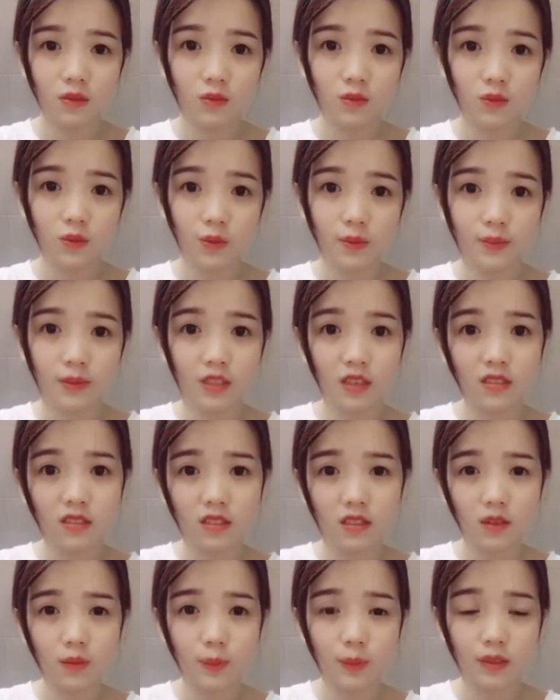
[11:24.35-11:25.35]
麻烦那位
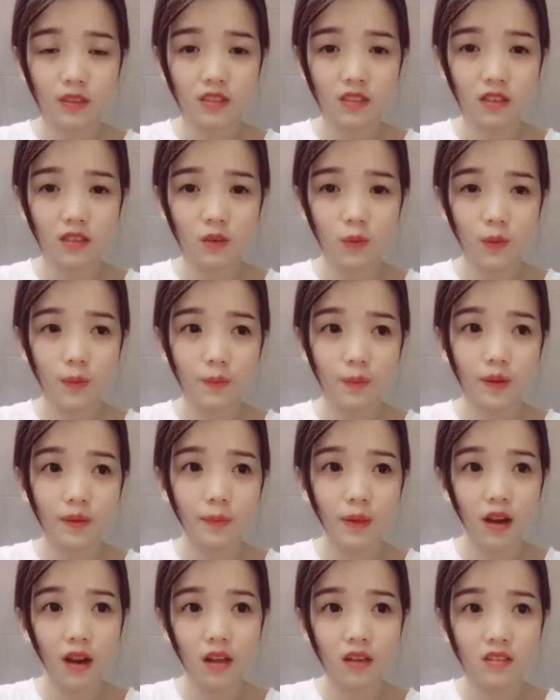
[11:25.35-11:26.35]
姓彭的先生往旁边
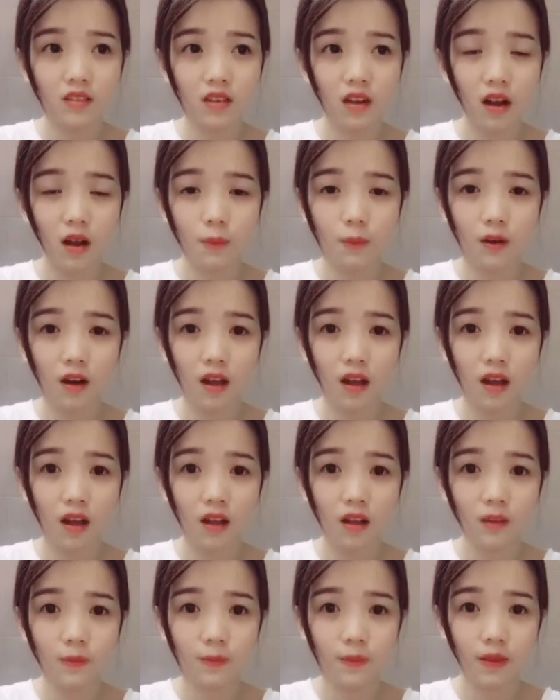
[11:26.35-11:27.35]
让一让，好不啦？
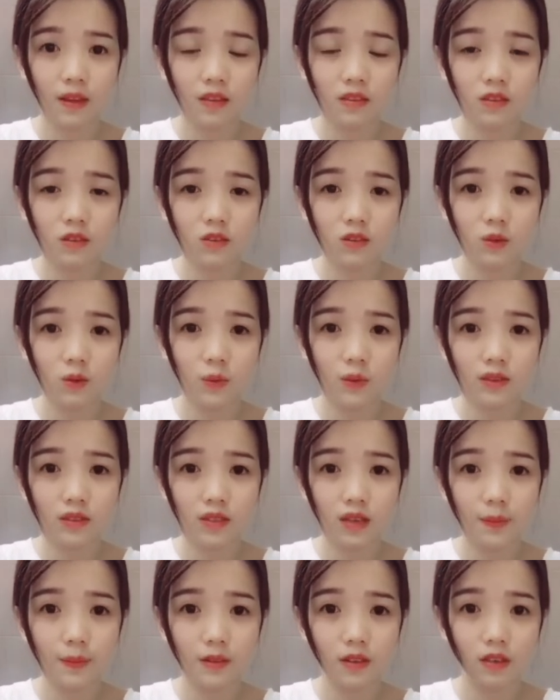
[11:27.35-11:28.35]
挡到我救我接
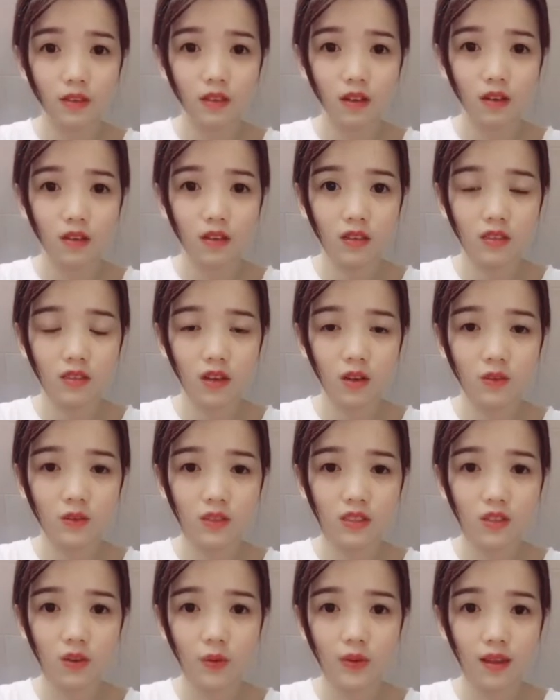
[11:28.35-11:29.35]
男朋友了，人要自
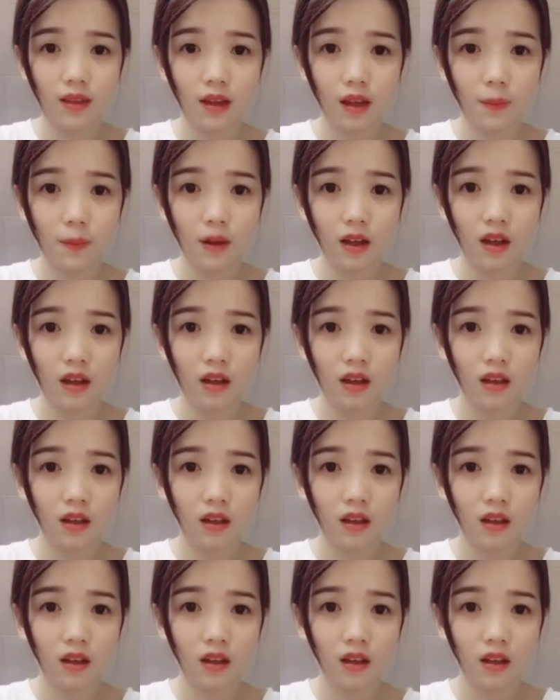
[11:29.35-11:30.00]
重一点，好吧？